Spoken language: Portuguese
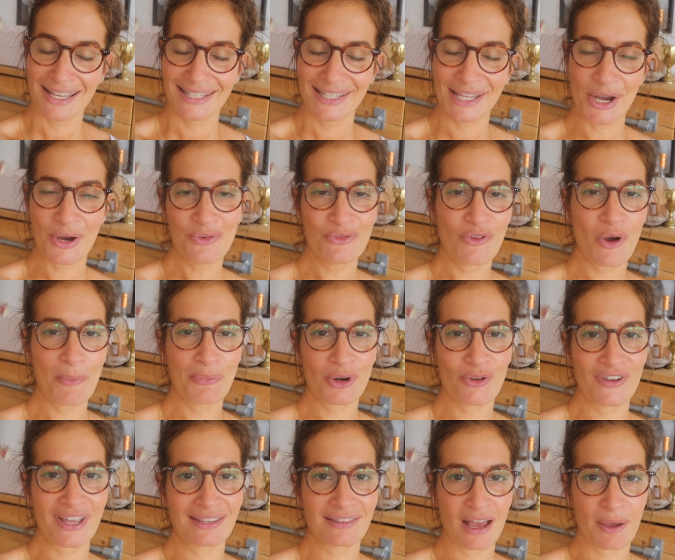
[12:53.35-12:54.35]
Então, vou
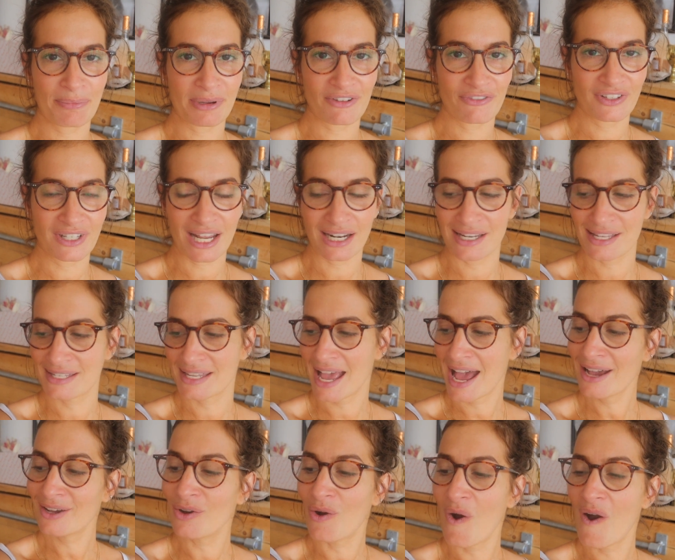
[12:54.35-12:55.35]
aproveitar para
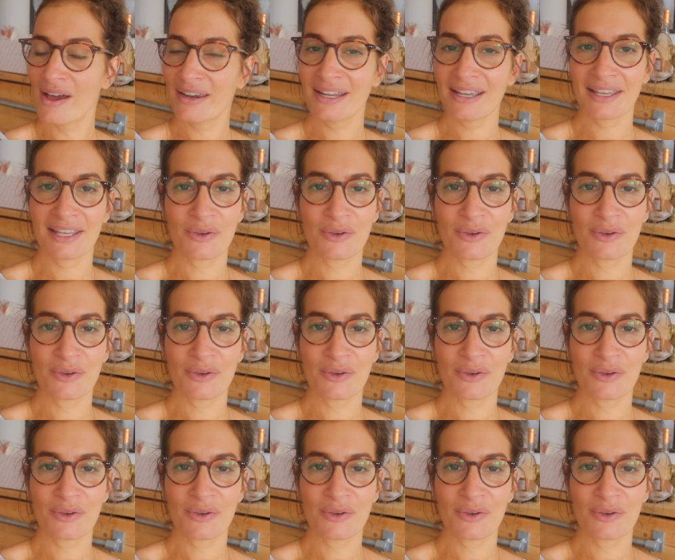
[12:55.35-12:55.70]
finalizar agora.